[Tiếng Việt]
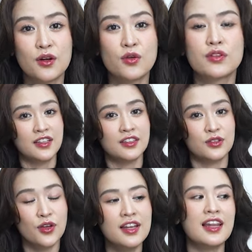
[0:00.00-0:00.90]
luôn
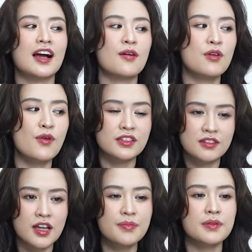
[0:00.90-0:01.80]
tuy là không có quay
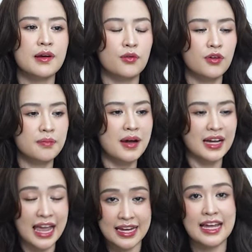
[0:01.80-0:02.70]
trường lớp nhưng mà Quy bằng
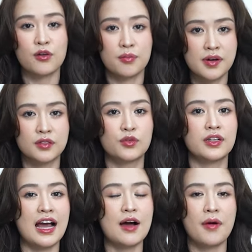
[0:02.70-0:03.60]
khả năng của mình Quy
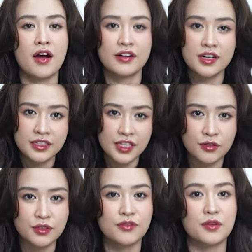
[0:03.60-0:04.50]
đã học hỏi rất
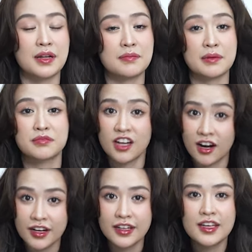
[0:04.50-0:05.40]
nhiều trong vòng 5 năm
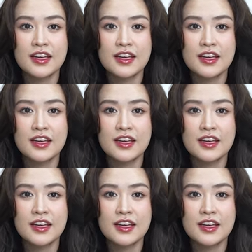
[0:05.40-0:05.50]
trời